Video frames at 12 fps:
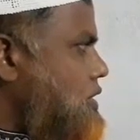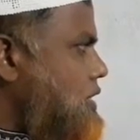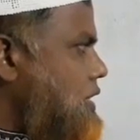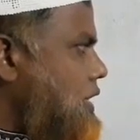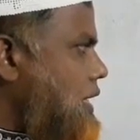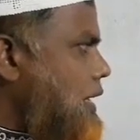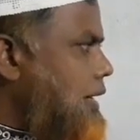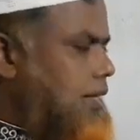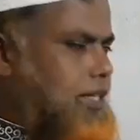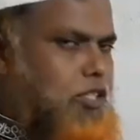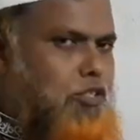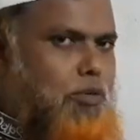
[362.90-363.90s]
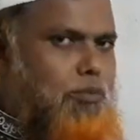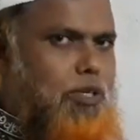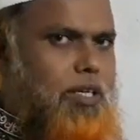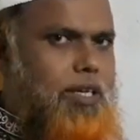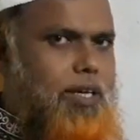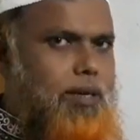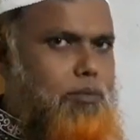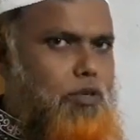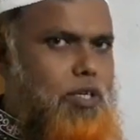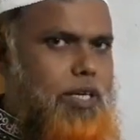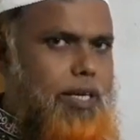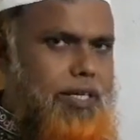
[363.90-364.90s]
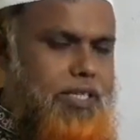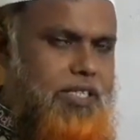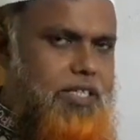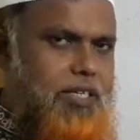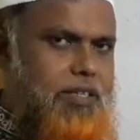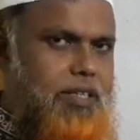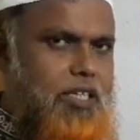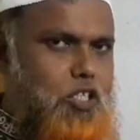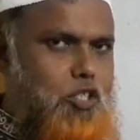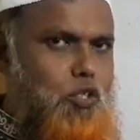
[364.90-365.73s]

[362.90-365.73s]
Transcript: হচ্ছে একই সময়ে এবং একই সাথে